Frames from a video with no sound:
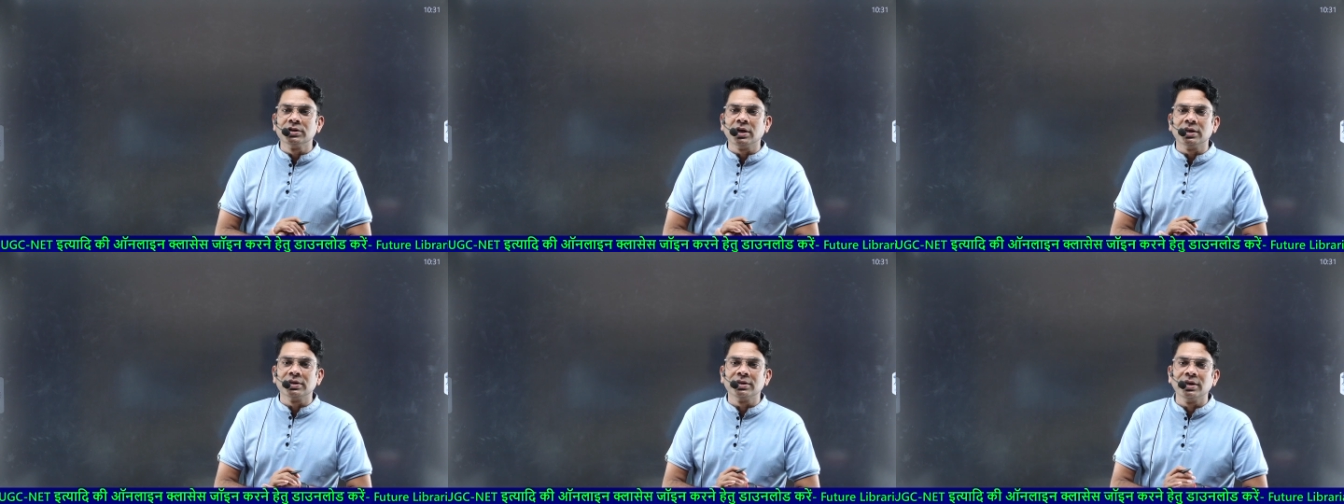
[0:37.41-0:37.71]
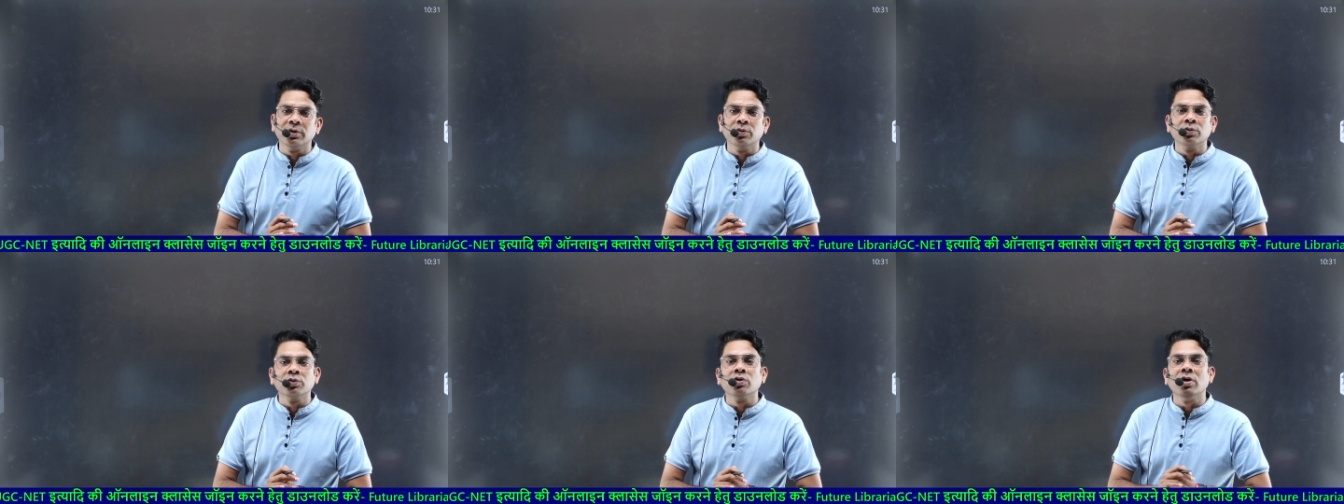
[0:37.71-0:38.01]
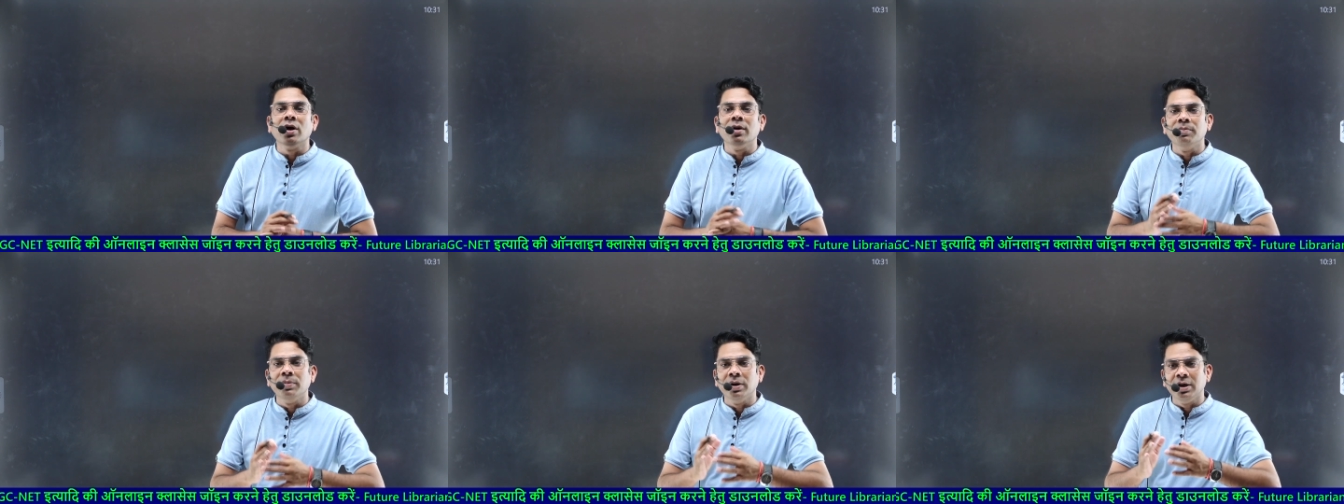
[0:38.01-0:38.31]
आते हैं उनको
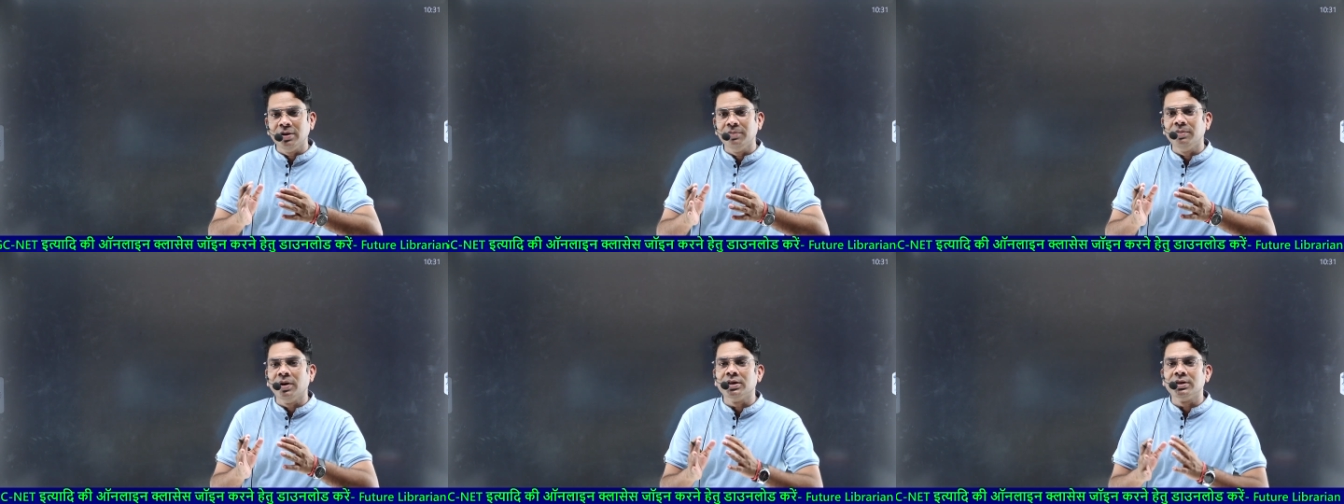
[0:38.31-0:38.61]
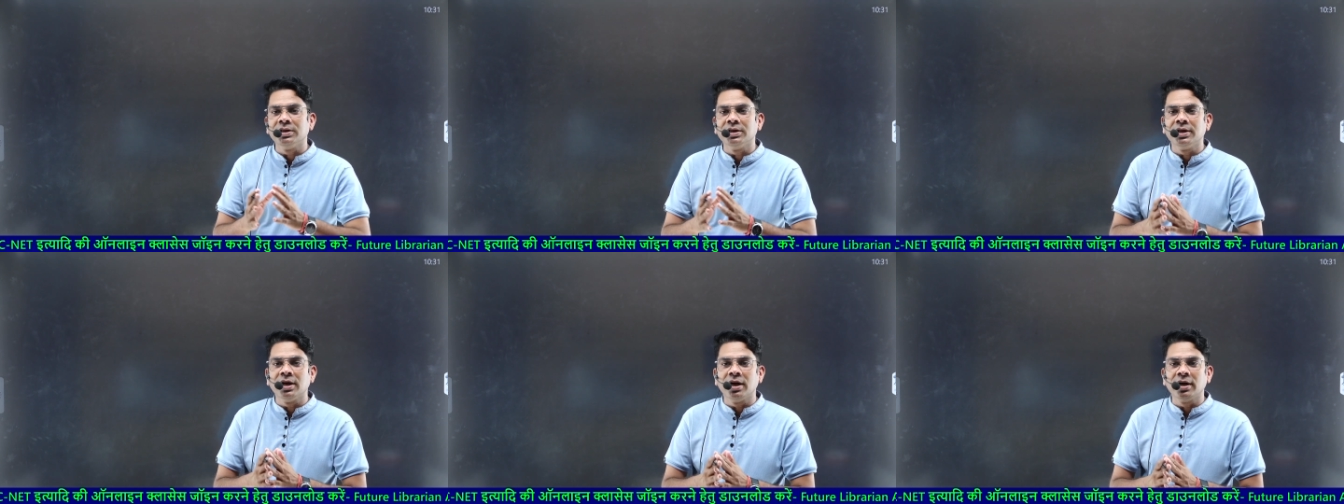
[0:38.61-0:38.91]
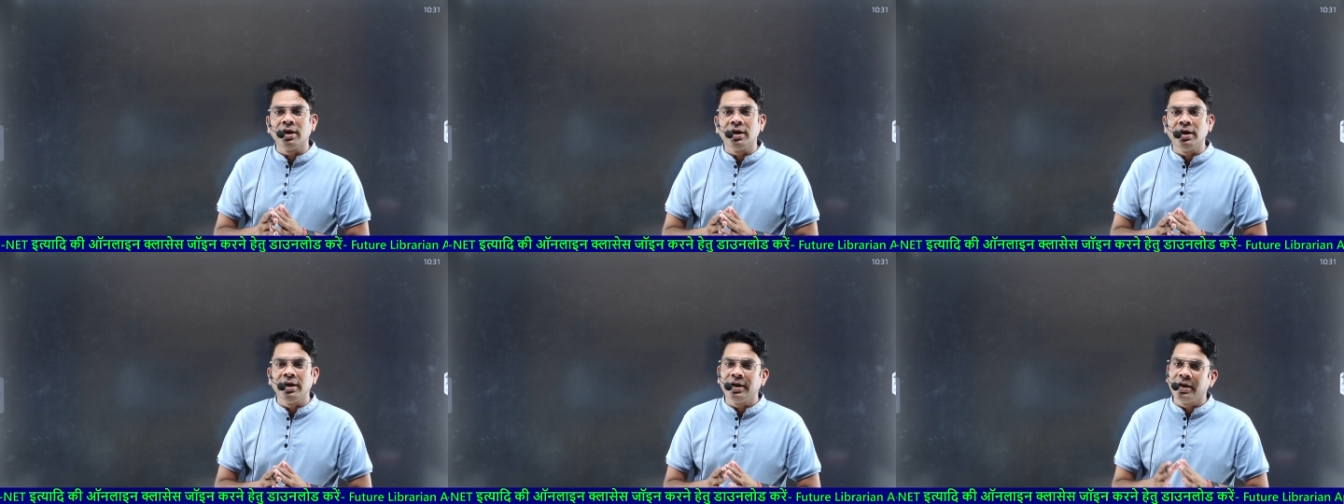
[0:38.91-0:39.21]
आप भली भांति क्या
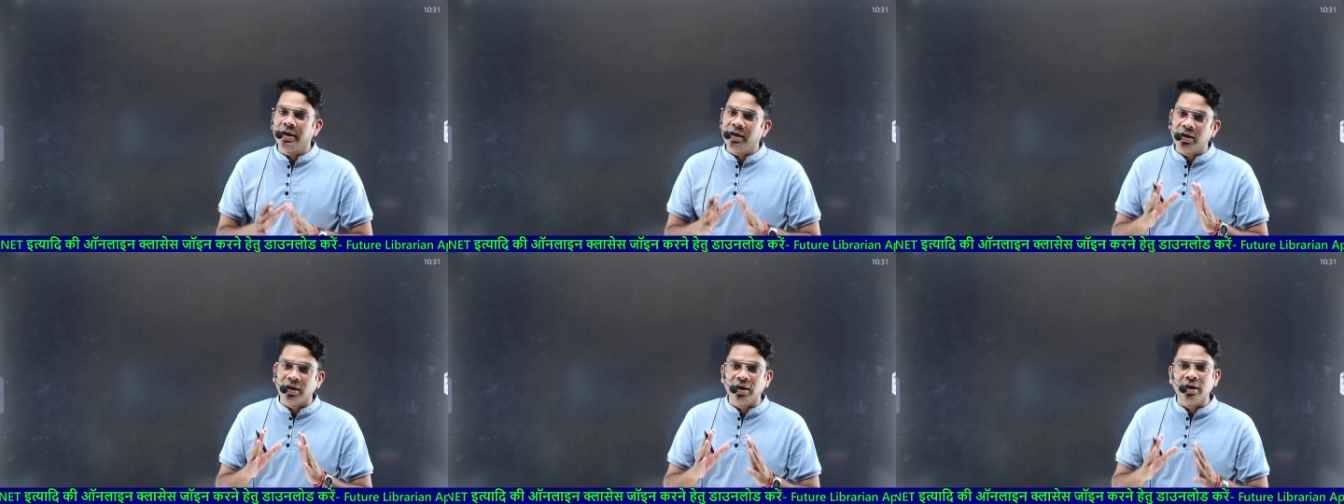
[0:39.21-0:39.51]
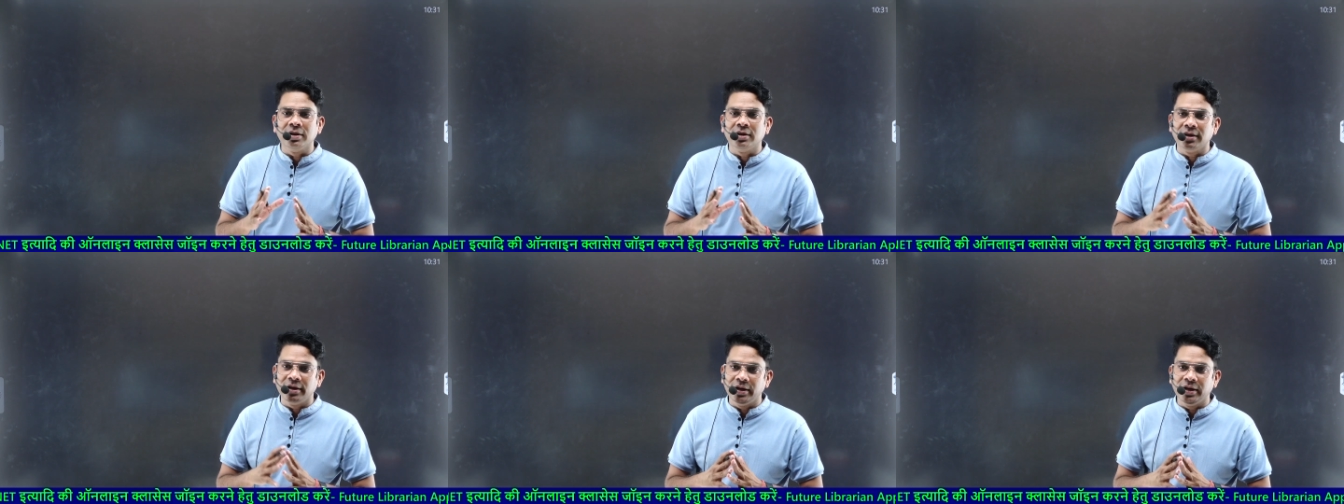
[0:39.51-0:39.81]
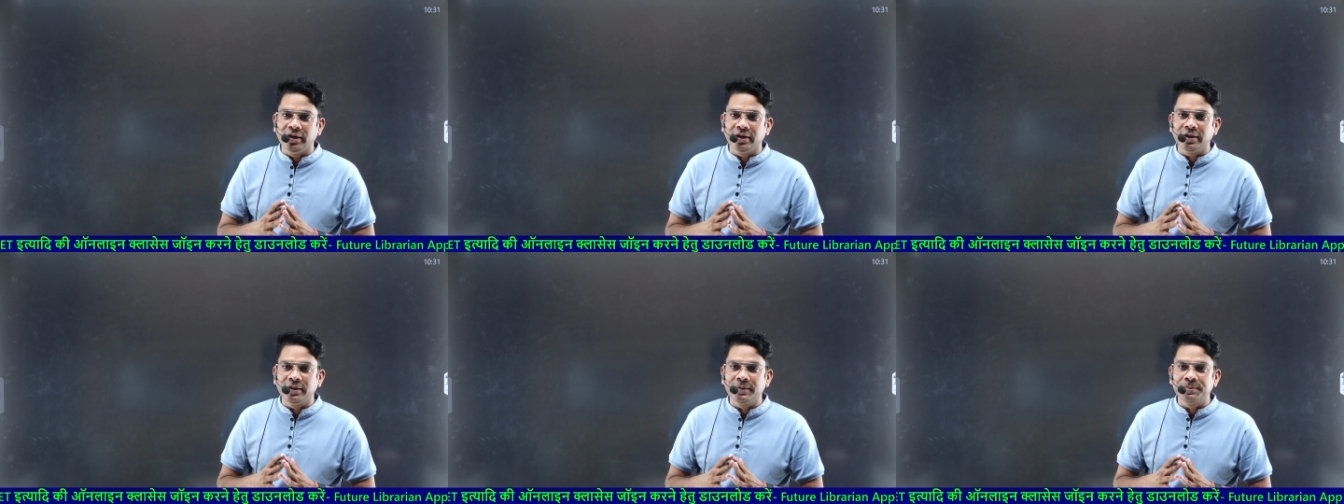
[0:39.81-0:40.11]
कर लेंगे हल कर लेंगे